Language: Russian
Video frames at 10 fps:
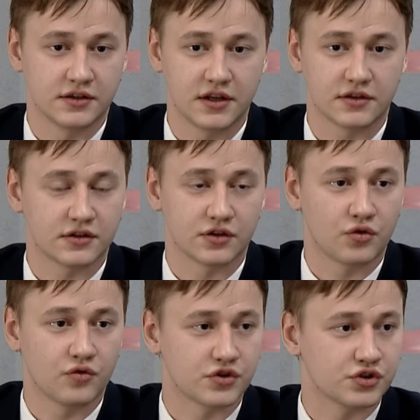нет
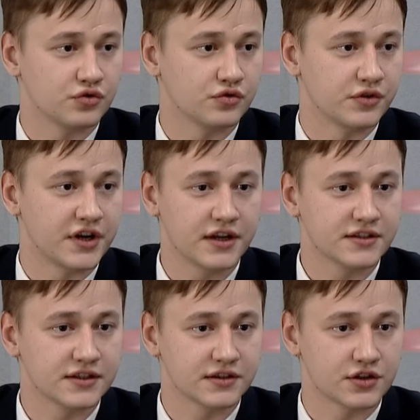такого, что
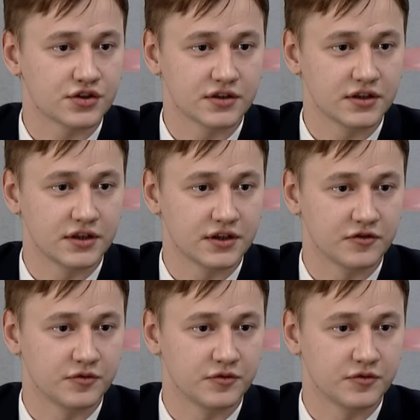рейсы ночные